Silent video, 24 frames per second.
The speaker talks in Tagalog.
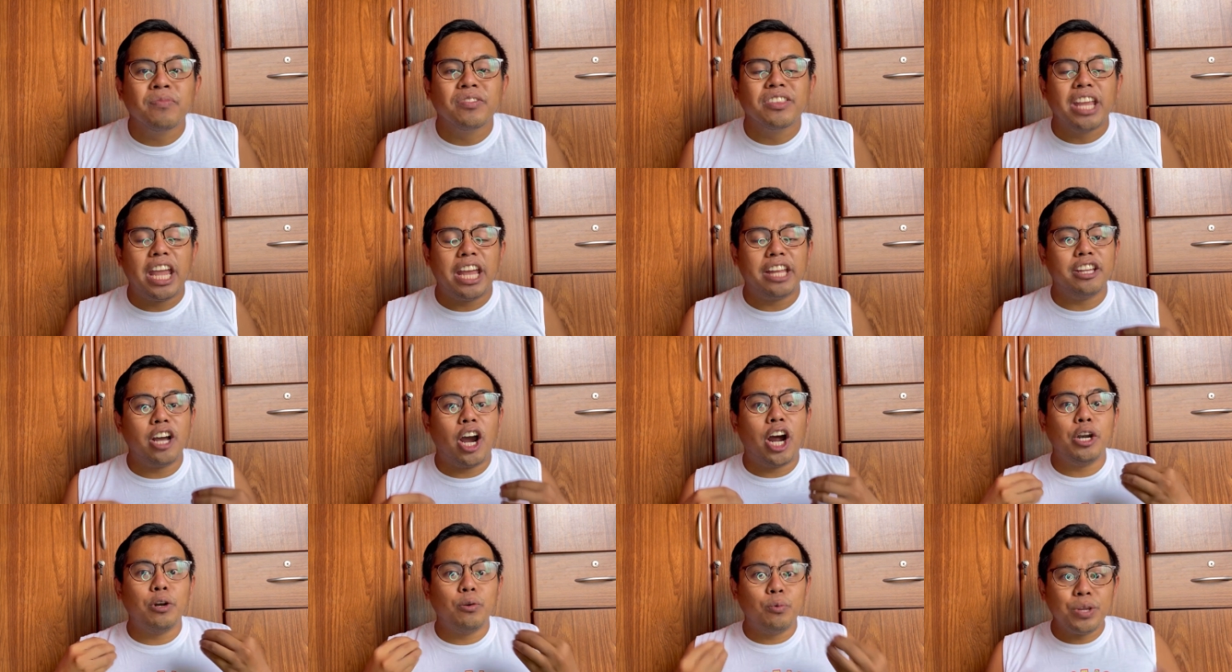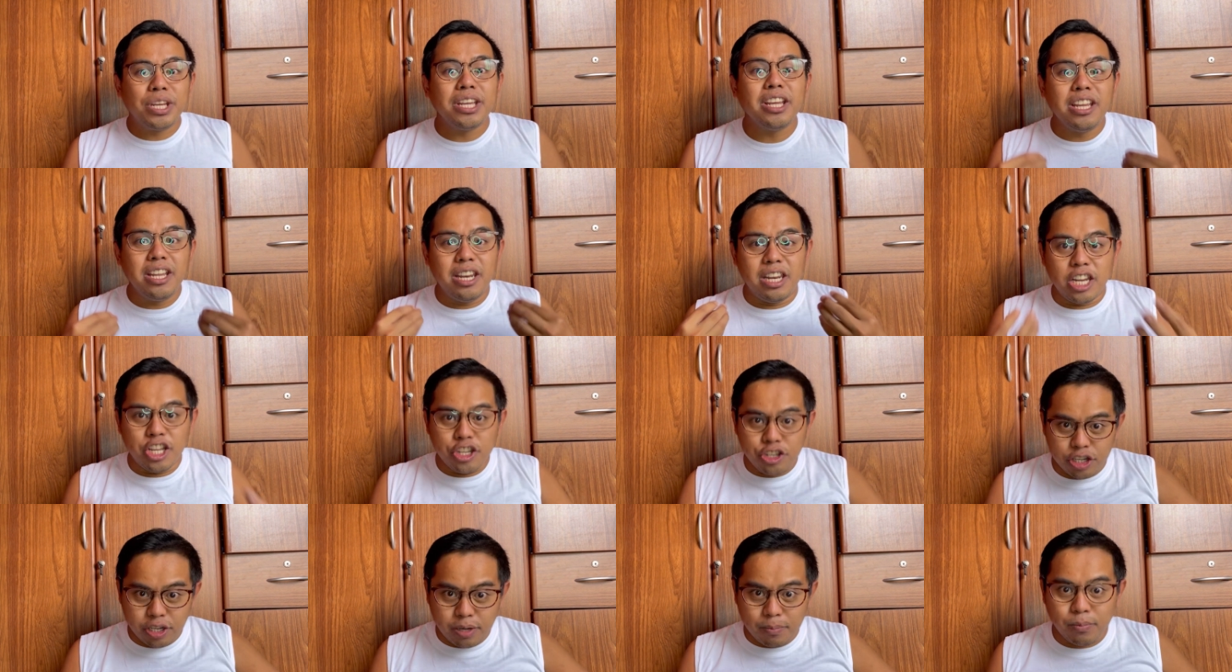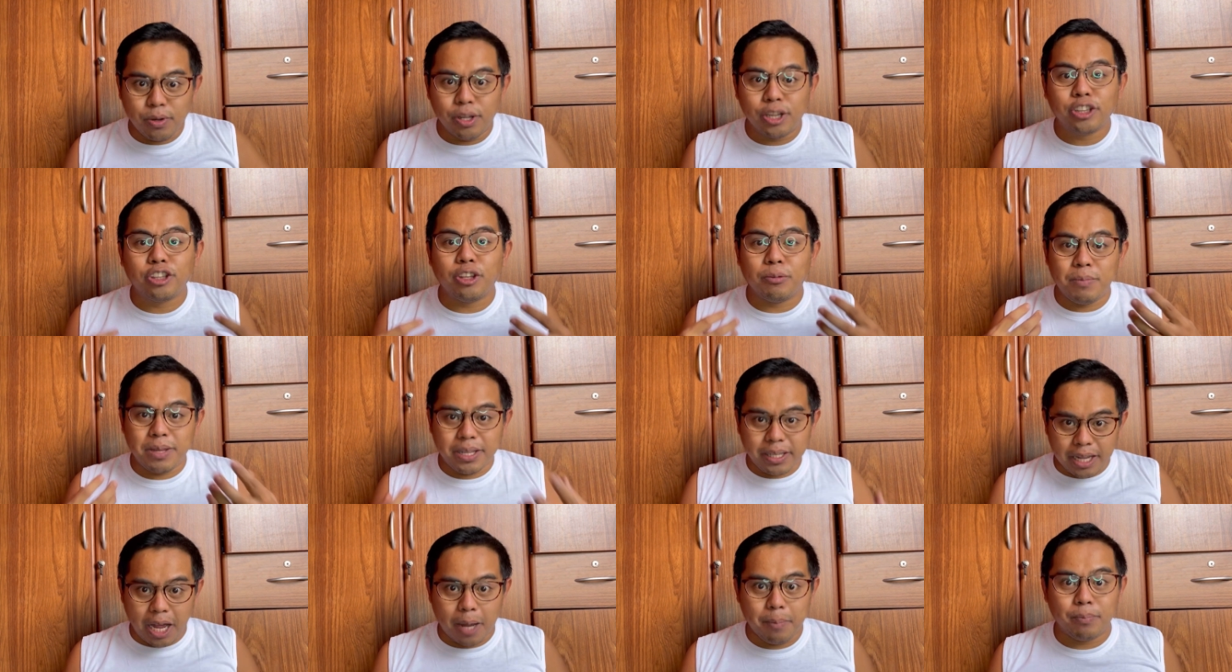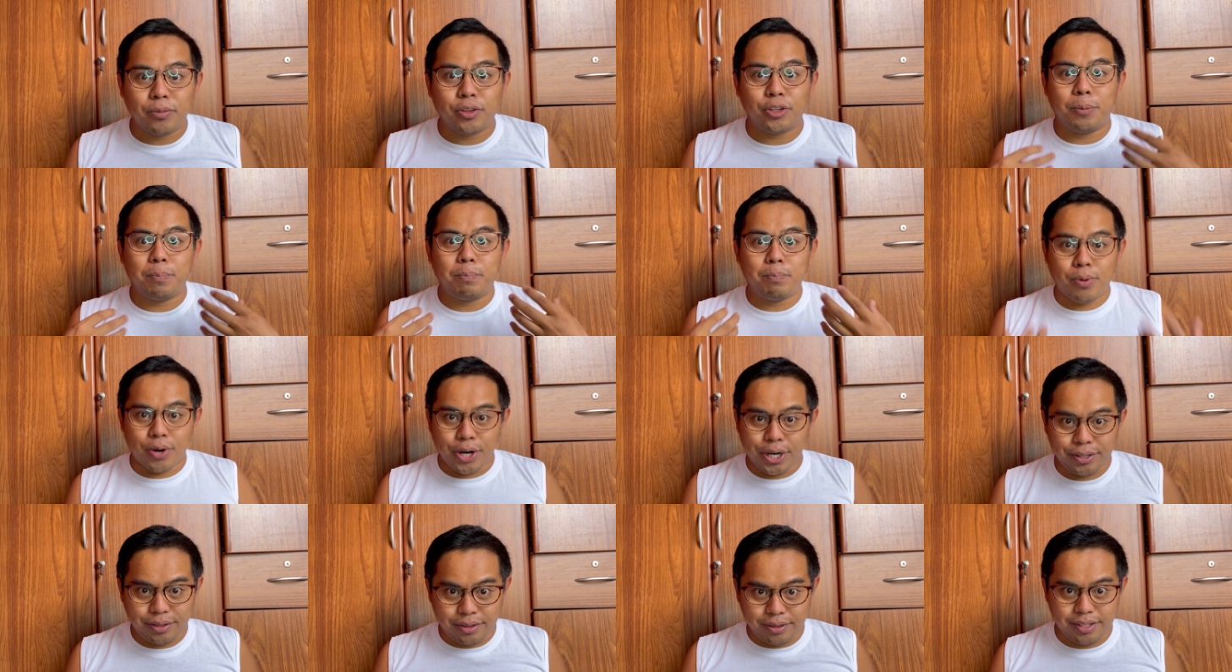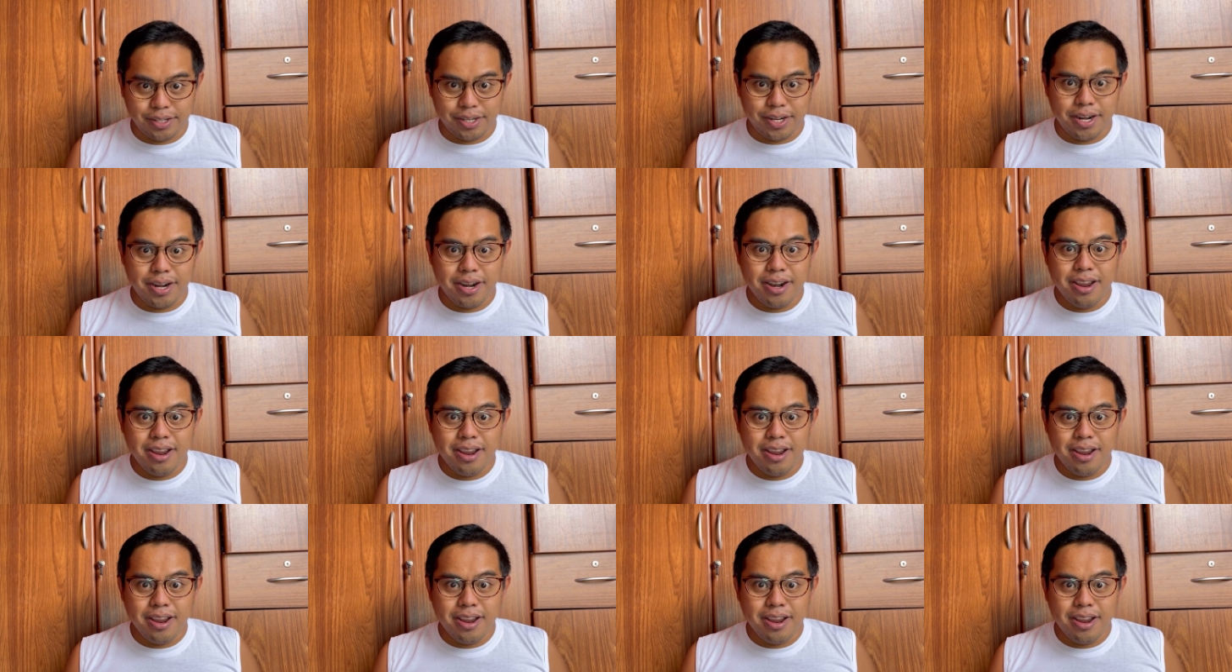and are we eligible to become their partner